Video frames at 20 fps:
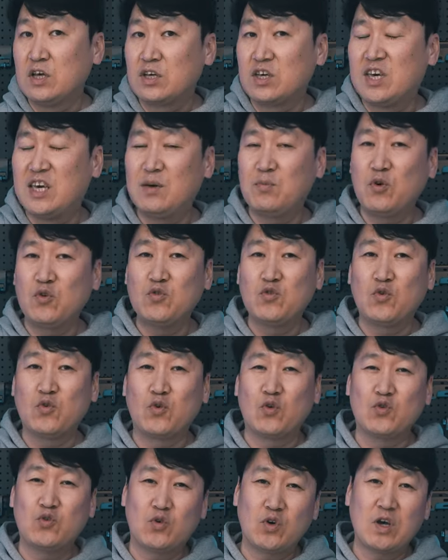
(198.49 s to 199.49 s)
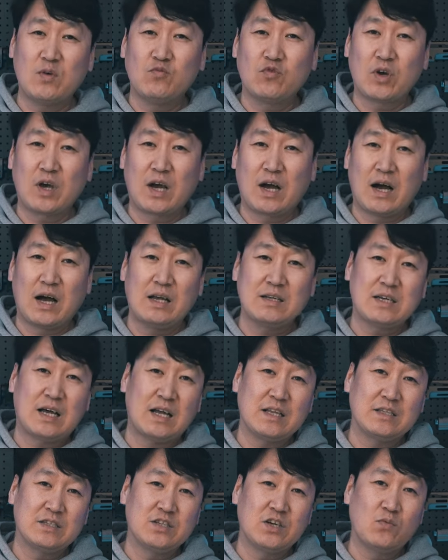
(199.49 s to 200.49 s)
기본적으로 총의 무게가
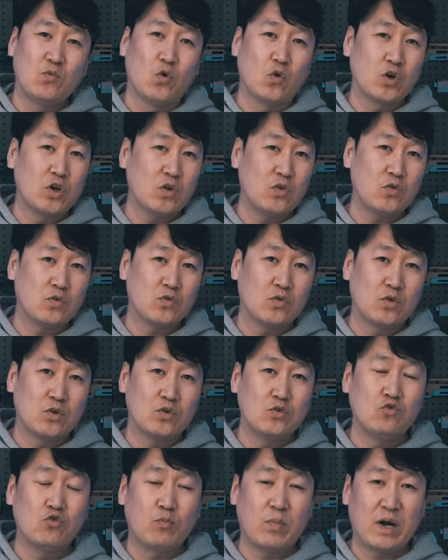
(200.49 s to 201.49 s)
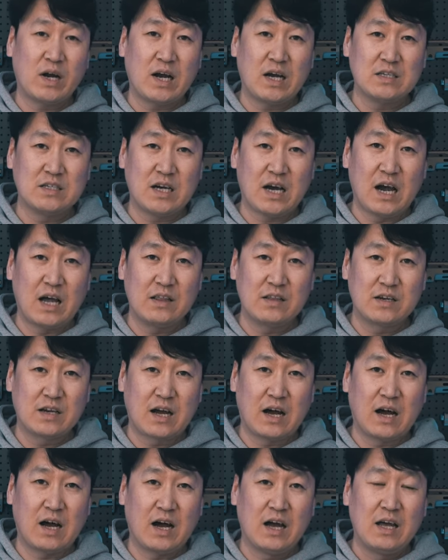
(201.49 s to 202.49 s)
4.5kg 정도는 육박하지
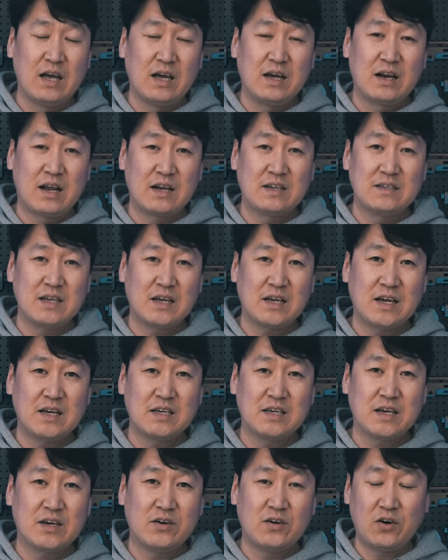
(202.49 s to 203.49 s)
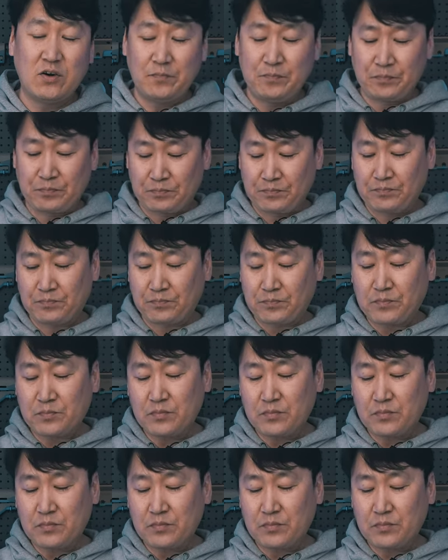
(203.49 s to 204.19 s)
않을까 라는 생각이에요. 음.